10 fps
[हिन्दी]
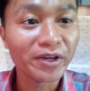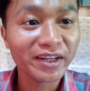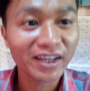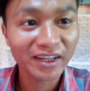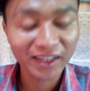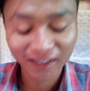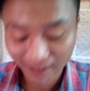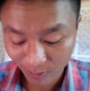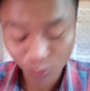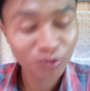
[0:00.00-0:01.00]
ओपन दिखाने के
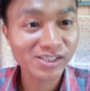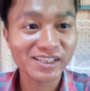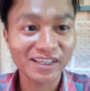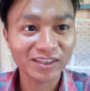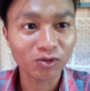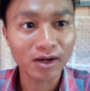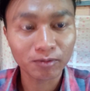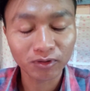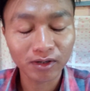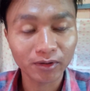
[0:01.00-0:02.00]
लिए रूल नहीं है तो
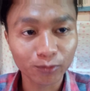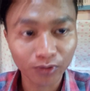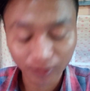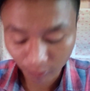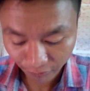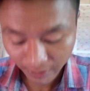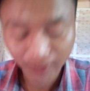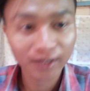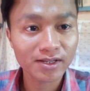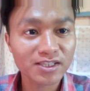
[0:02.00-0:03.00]
आप लोग ओपन
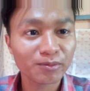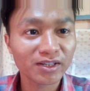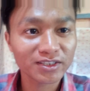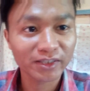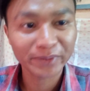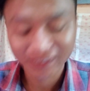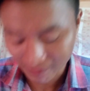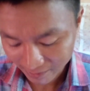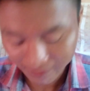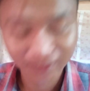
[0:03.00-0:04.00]
दिखाने से मेरा चैनल में
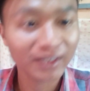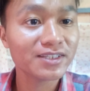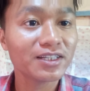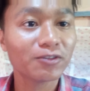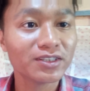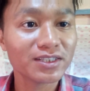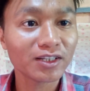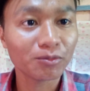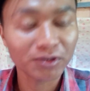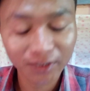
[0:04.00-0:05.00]
इस तरह का जगह इसी की वजह
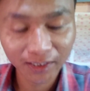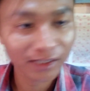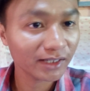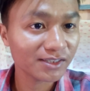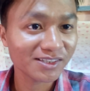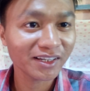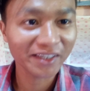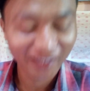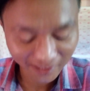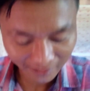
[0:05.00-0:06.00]
से कम्युनिटी गाइडलाइन स्ट्रेक
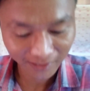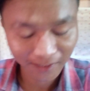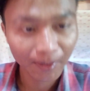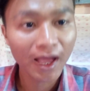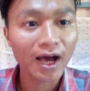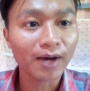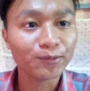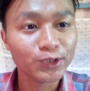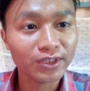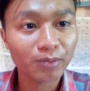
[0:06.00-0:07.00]
नहीं आने के लिए
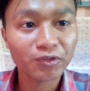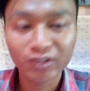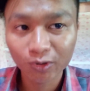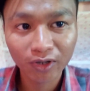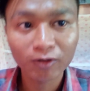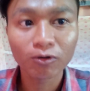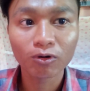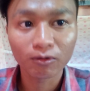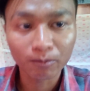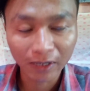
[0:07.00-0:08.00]
हम जितना भी वीडियो है
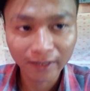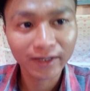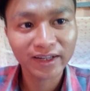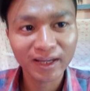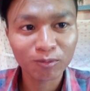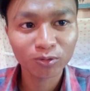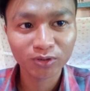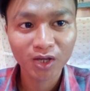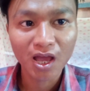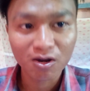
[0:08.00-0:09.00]
वो ब्लार कर दिया आप लोग
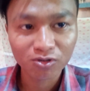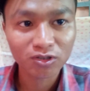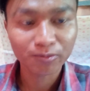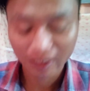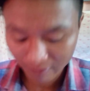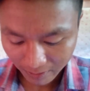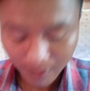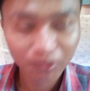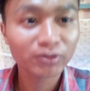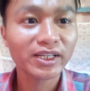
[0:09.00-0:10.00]
उसको
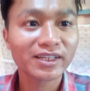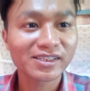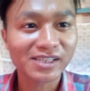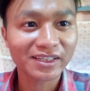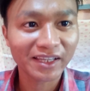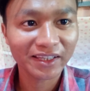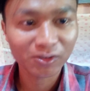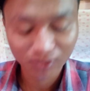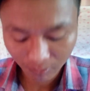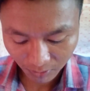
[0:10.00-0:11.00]
प्राइवेटली आप लोग देखना चाहते हैं
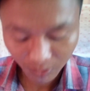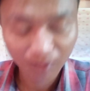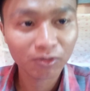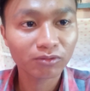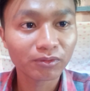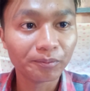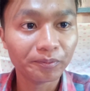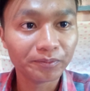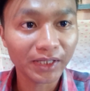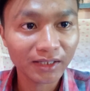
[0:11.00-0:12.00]
कि उसका वीडियो आप लोग
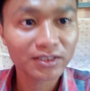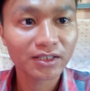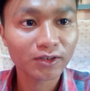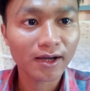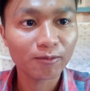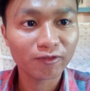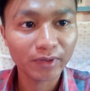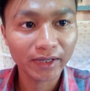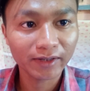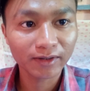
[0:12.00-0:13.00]
देखना चाहते तो हम
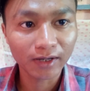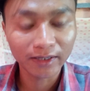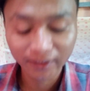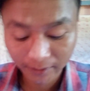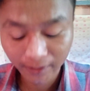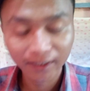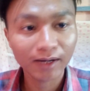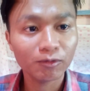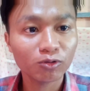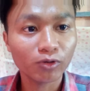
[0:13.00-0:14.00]
एक लिंक दे
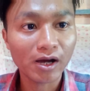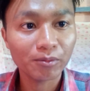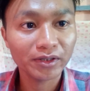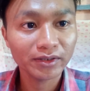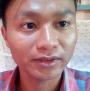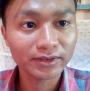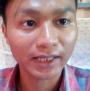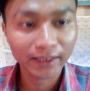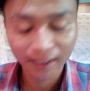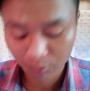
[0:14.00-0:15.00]
देगा आप लोग हमें
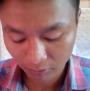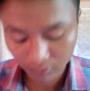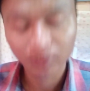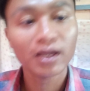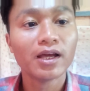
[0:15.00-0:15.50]
जाके आप लोग